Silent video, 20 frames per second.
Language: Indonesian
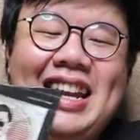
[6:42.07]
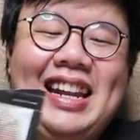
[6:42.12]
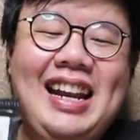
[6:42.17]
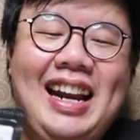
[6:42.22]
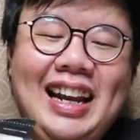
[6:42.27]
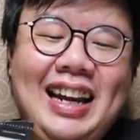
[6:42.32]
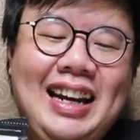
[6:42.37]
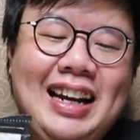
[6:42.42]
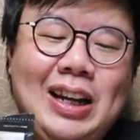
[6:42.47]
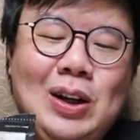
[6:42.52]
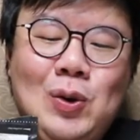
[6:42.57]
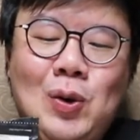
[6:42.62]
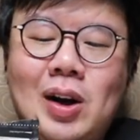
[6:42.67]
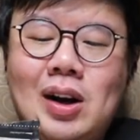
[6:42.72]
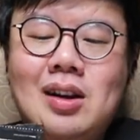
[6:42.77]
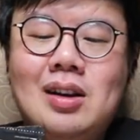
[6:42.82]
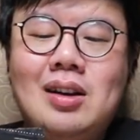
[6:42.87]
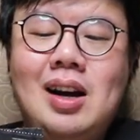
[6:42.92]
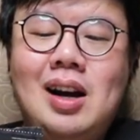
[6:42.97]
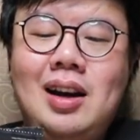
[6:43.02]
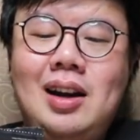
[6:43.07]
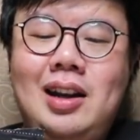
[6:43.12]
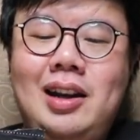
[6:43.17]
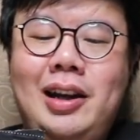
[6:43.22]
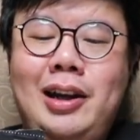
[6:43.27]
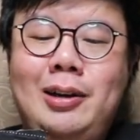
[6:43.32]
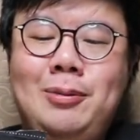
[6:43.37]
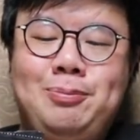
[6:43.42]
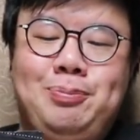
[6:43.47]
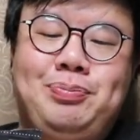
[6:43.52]
dari kedua rendang
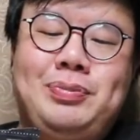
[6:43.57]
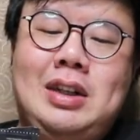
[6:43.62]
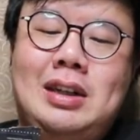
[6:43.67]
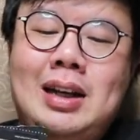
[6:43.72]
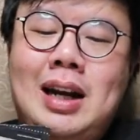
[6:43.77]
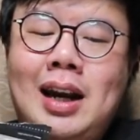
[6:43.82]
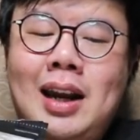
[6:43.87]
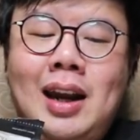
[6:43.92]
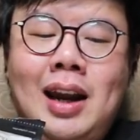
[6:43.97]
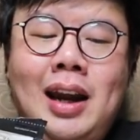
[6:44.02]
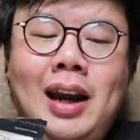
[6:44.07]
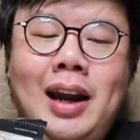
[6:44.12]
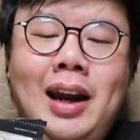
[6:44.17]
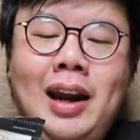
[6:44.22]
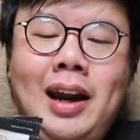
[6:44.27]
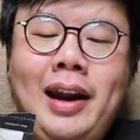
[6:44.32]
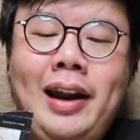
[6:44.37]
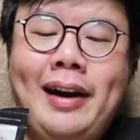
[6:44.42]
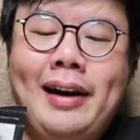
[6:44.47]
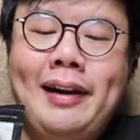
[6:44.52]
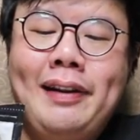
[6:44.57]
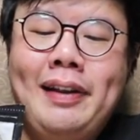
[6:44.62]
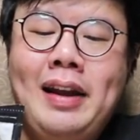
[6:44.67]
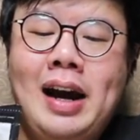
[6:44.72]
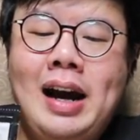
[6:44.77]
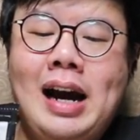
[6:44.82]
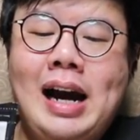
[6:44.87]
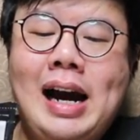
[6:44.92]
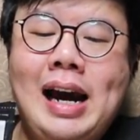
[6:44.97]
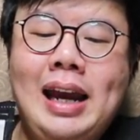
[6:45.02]
ini, dari
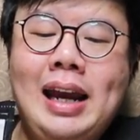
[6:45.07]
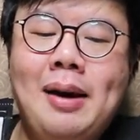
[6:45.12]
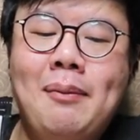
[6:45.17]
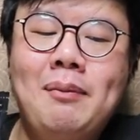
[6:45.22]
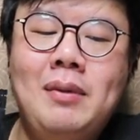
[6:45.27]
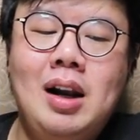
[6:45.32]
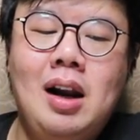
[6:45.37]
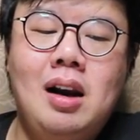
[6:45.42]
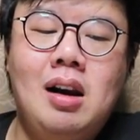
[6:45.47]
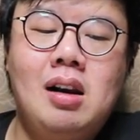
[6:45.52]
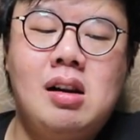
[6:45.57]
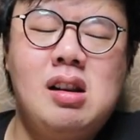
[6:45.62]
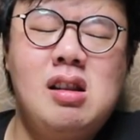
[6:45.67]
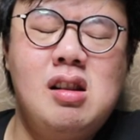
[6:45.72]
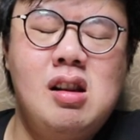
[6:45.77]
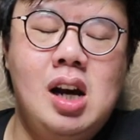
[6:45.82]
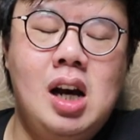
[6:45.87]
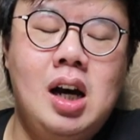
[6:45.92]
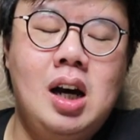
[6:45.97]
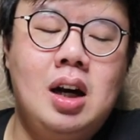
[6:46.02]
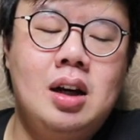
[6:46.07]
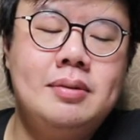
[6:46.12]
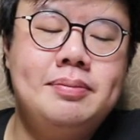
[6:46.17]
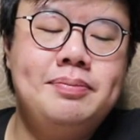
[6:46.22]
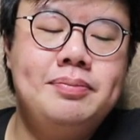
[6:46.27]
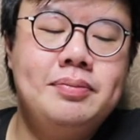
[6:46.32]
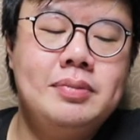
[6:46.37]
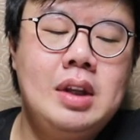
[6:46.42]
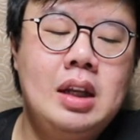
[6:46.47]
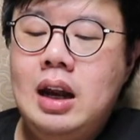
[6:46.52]
rendang ayam dan
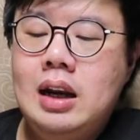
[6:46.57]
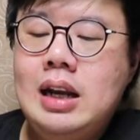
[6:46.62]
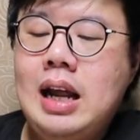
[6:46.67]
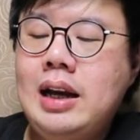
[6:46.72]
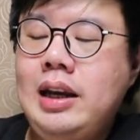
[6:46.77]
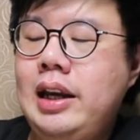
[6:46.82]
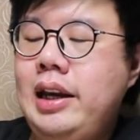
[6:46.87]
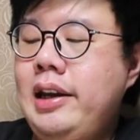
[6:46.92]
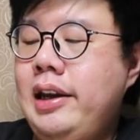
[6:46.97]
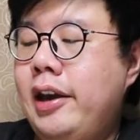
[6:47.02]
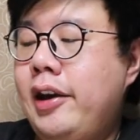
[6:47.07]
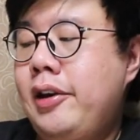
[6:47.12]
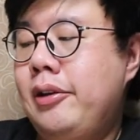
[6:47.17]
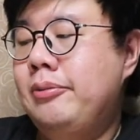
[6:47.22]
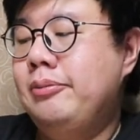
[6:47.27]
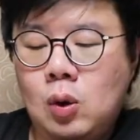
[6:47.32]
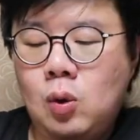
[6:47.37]
rendang dagingnya,